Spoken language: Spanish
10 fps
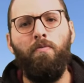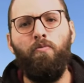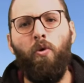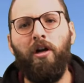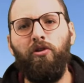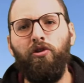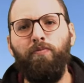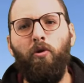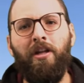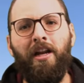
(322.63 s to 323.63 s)
muertos
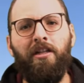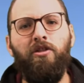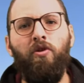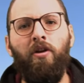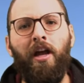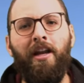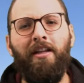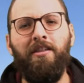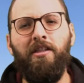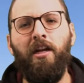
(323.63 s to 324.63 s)
por inanición en el
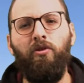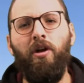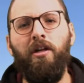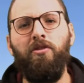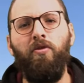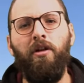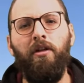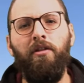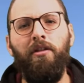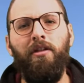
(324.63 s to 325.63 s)
desierto de Arizona,